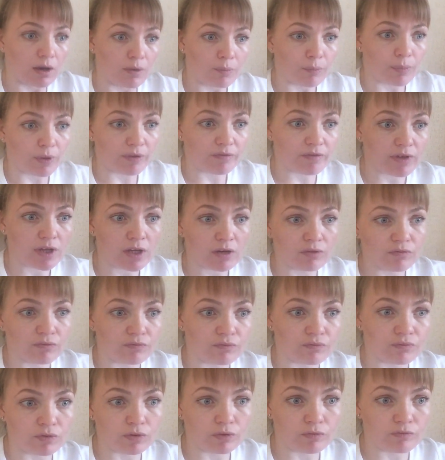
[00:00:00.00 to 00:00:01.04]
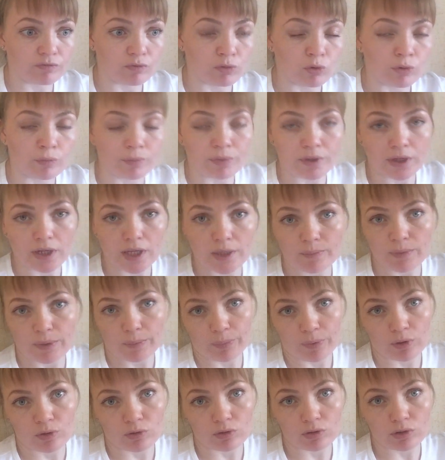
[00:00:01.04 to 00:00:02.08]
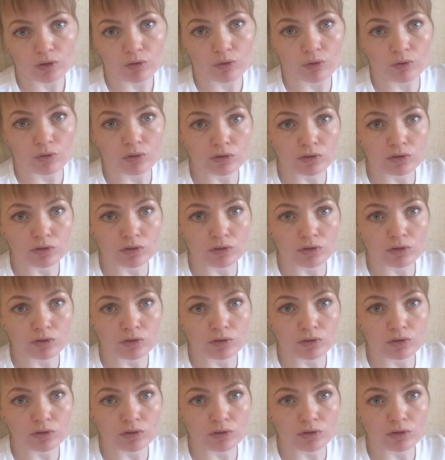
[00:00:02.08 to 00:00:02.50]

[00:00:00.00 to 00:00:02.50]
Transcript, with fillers: поверив в, в доброе имя Паула Ко...